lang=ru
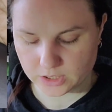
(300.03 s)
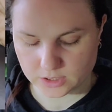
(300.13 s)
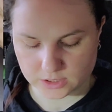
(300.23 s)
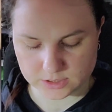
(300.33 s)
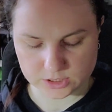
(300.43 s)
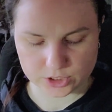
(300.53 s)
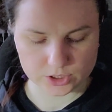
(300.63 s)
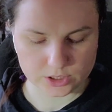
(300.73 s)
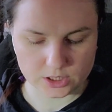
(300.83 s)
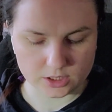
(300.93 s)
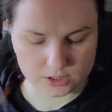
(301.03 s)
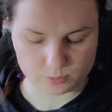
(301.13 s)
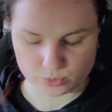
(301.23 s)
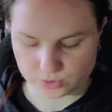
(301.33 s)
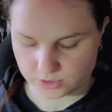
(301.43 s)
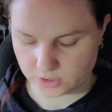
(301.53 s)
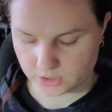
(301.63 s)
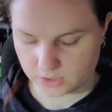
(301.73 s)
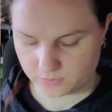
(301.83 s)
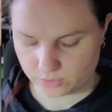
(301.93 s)
А, значит, не так-то просто
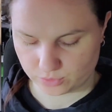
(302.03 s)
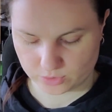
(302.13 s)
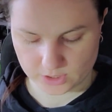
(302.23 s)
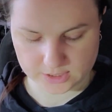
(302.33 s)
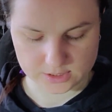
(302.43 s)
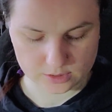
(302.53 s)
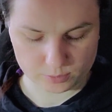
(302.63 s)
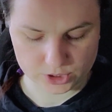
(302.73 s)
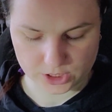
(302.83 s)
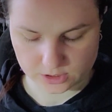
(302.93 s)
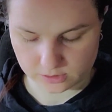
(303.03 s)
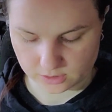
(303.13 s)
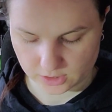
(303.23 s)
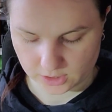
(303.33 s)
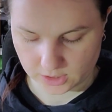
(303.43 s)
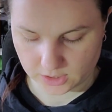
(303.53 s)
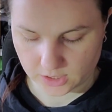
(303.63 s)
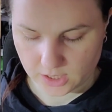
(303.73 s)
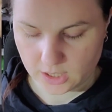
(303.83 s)
это все. Раз и напечатал и